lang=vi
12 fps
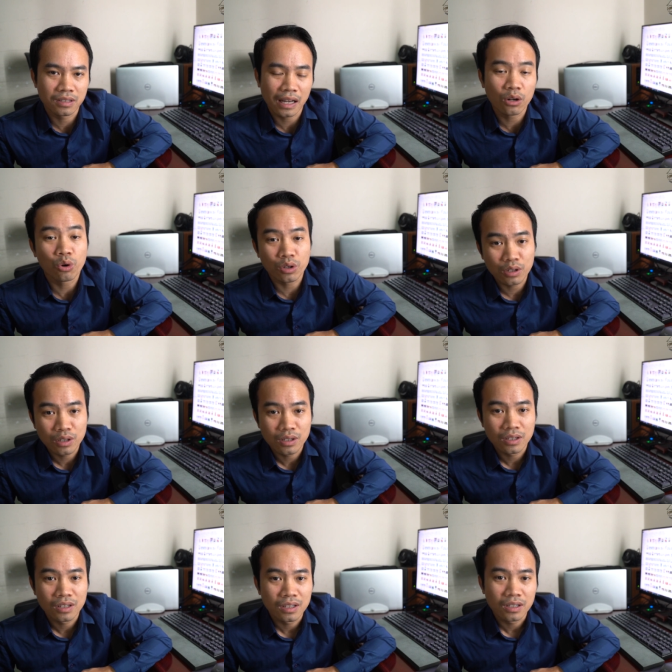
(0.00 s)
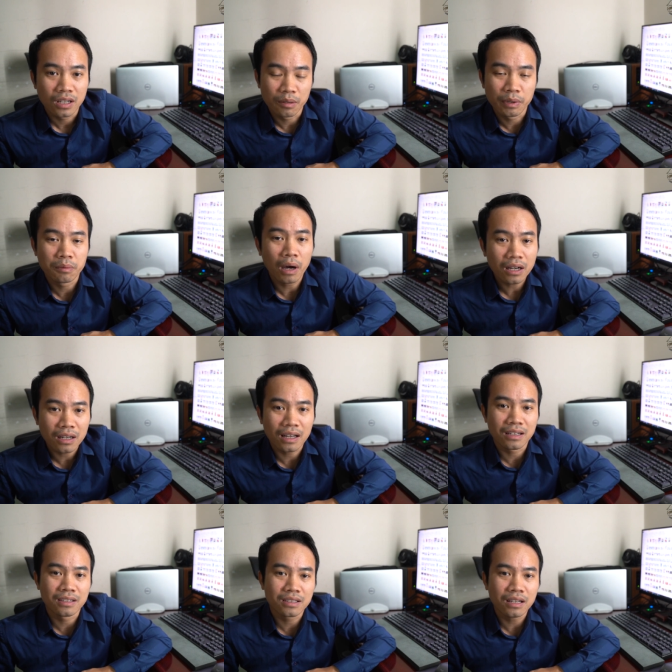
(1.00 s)
Hà Nội ở miền Bắc
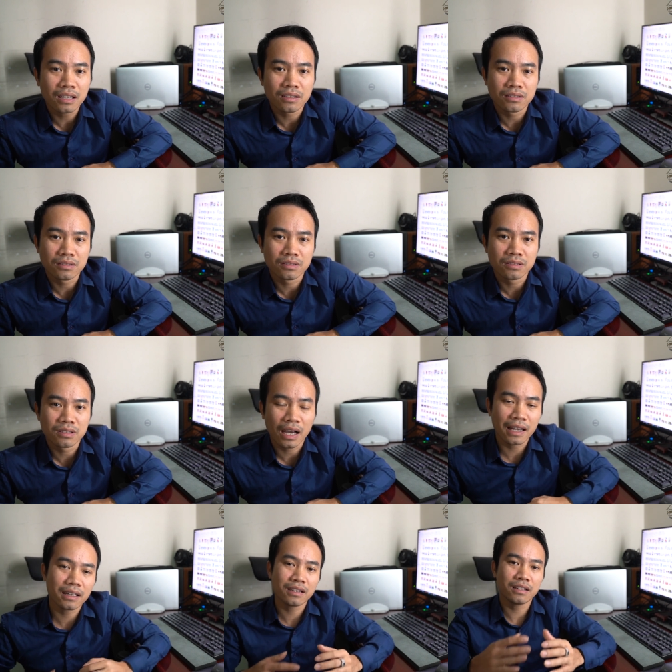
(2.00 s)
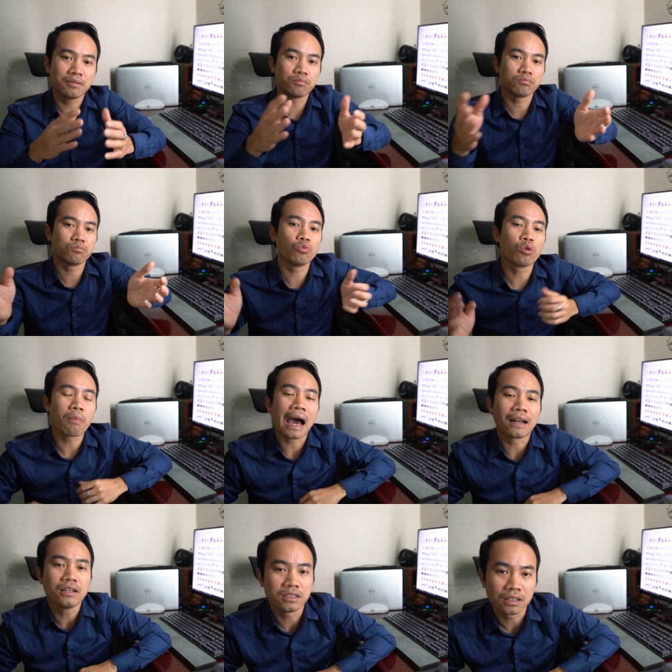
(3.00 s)
là tức là hay buôn
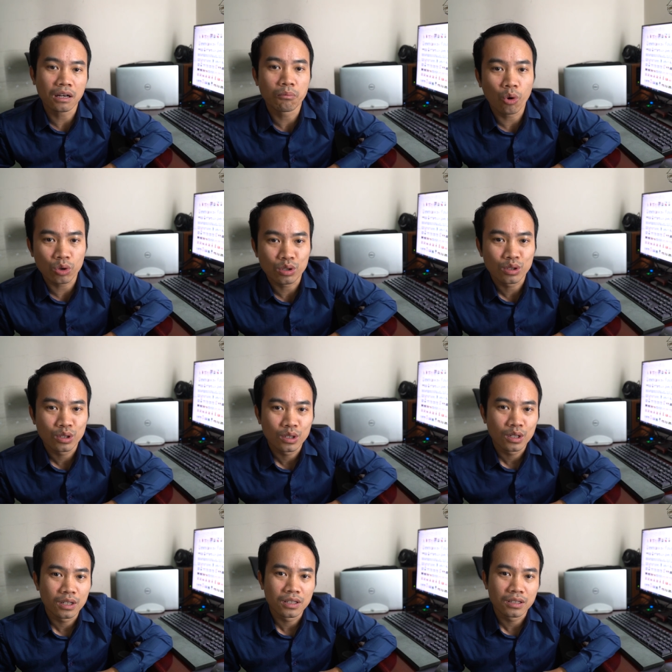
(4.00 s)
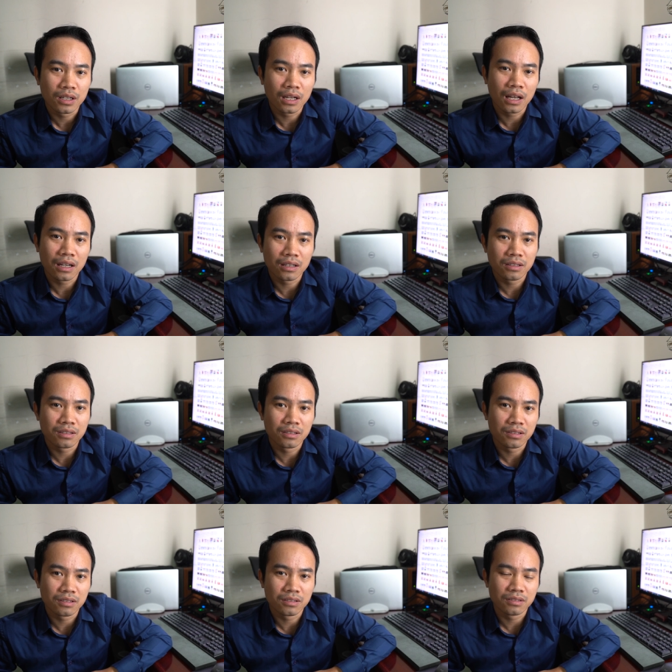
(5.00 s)
bán ở dưới tầng 1 thì là
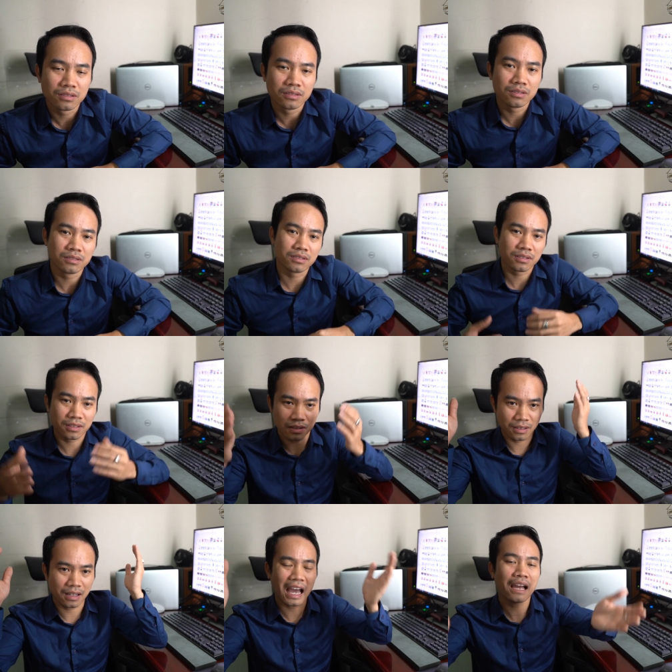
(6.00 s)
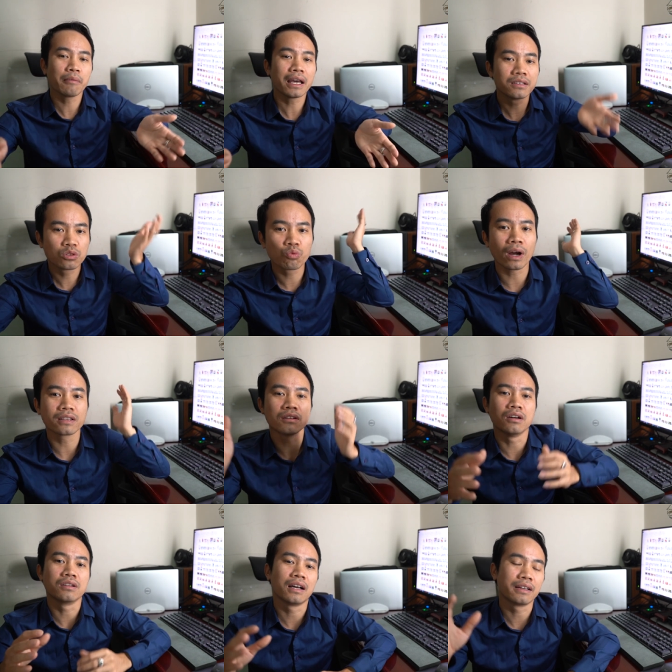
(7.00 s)
hai bên xung quanh
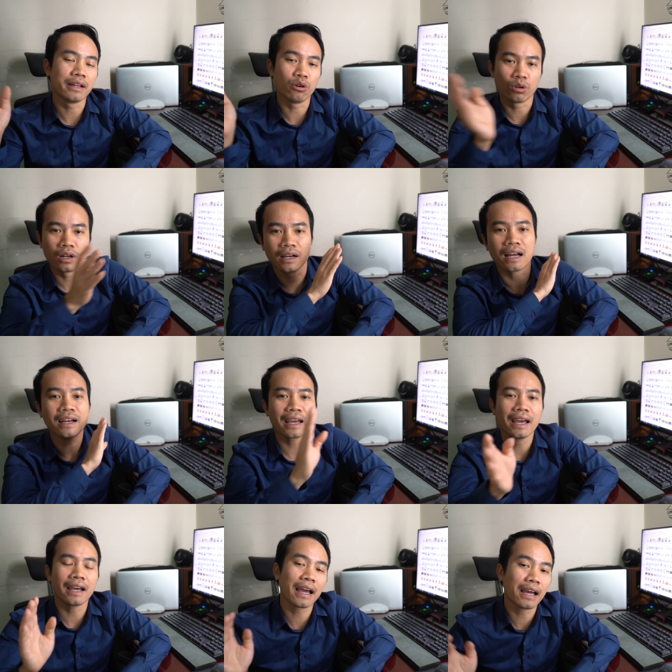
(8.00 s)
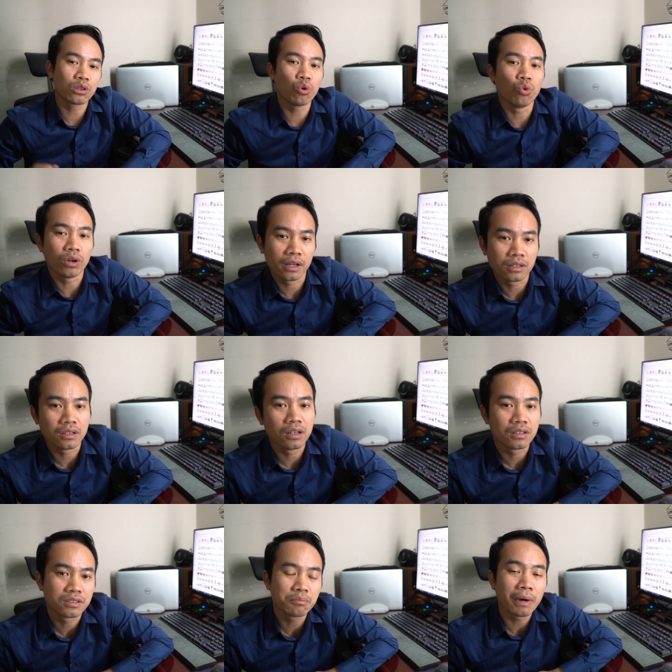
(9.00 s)
tường là đều là các cái hệ kệ tủ để ờ,
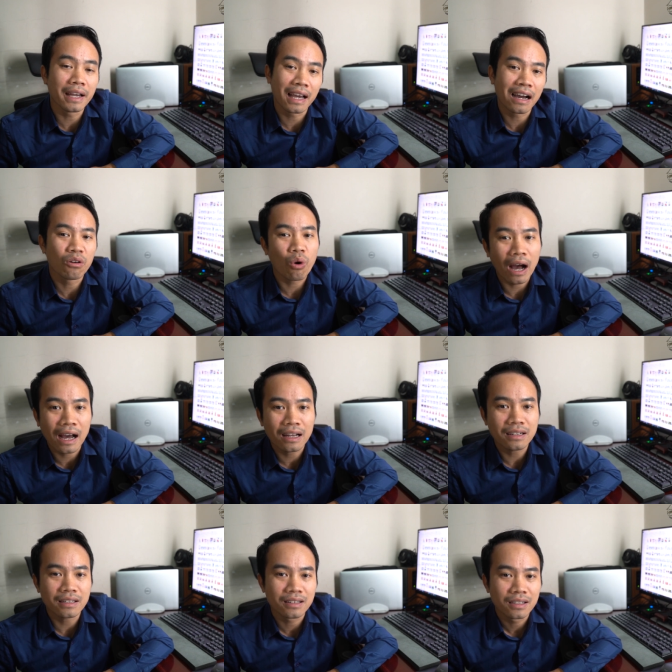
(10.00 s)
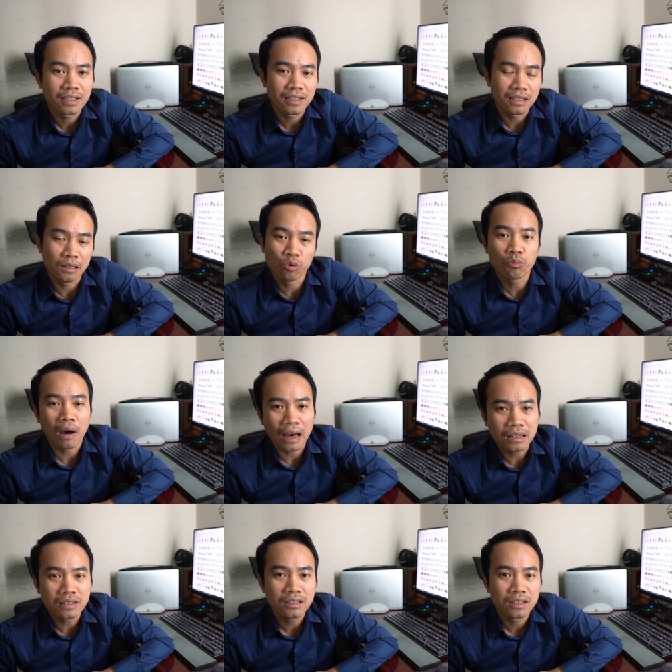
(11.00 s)
trưng bày hàng hóa để buôn
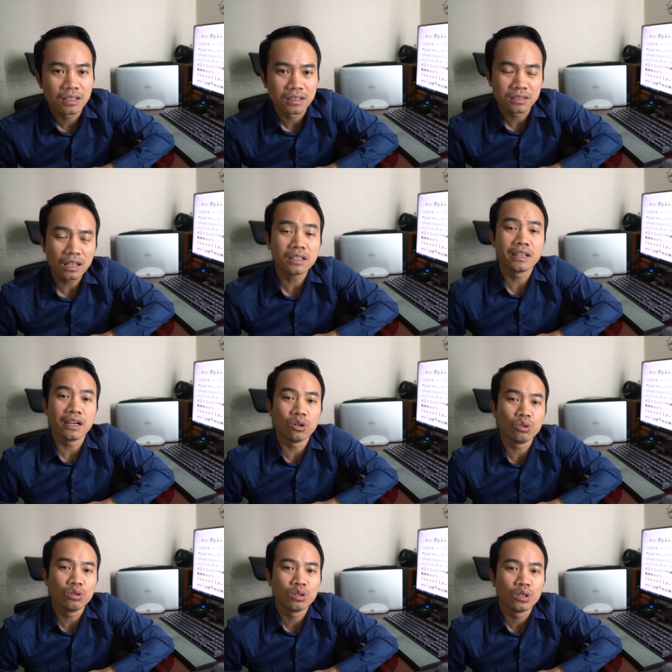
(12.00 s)
bán rất là nhiều